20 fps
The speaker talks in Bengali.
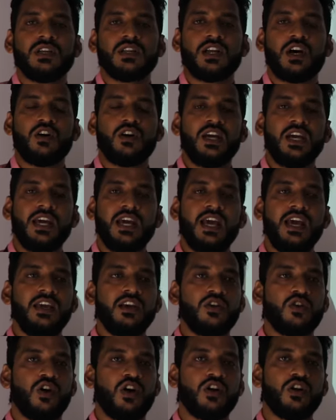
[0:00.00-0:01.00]
তাহলে এই
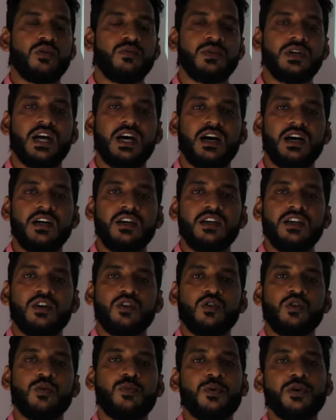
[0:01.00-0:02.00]
কলমটা
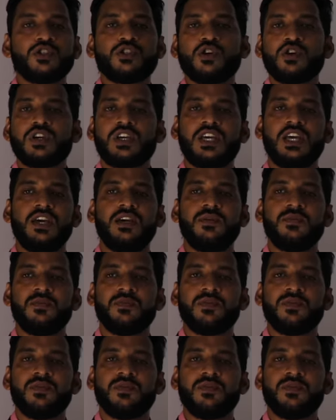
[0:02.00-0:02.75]
উপযোগ কি